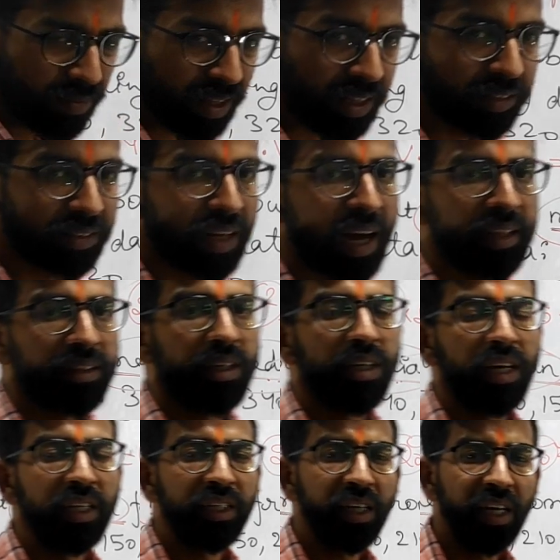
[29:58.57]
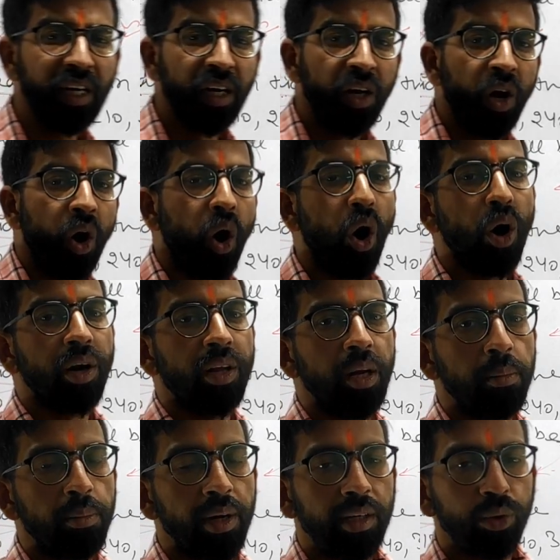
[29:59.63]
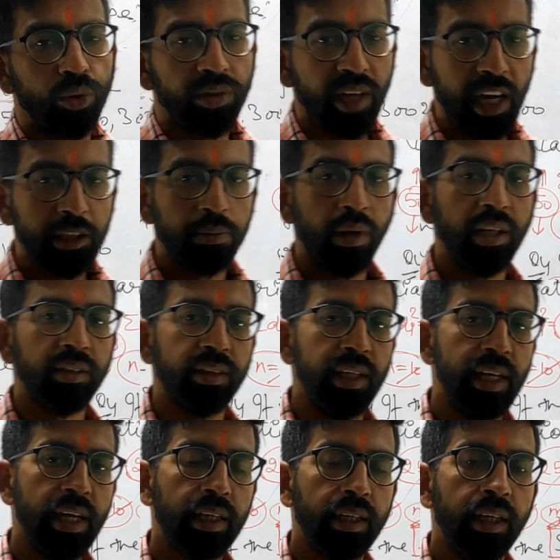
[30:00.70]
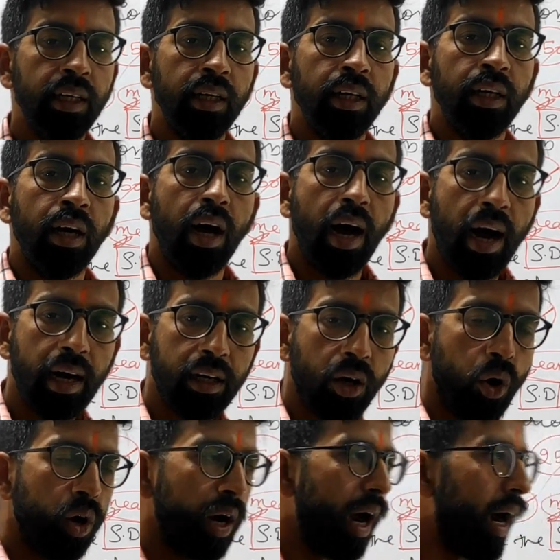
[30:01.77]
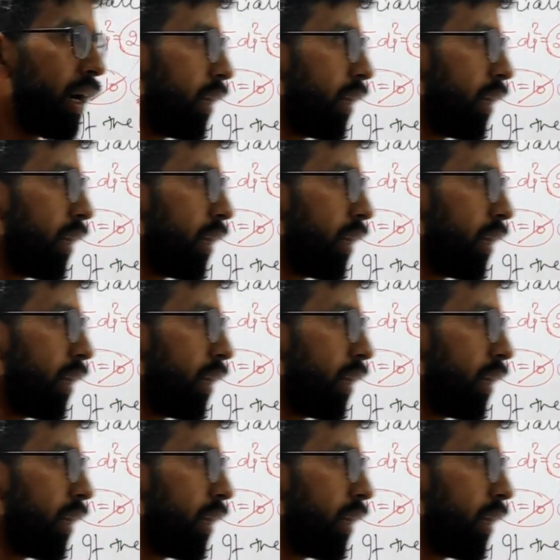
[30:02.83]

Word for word: सात है यानी कि ऑड नंबर है तो सात प्लस एक आठ और आठ का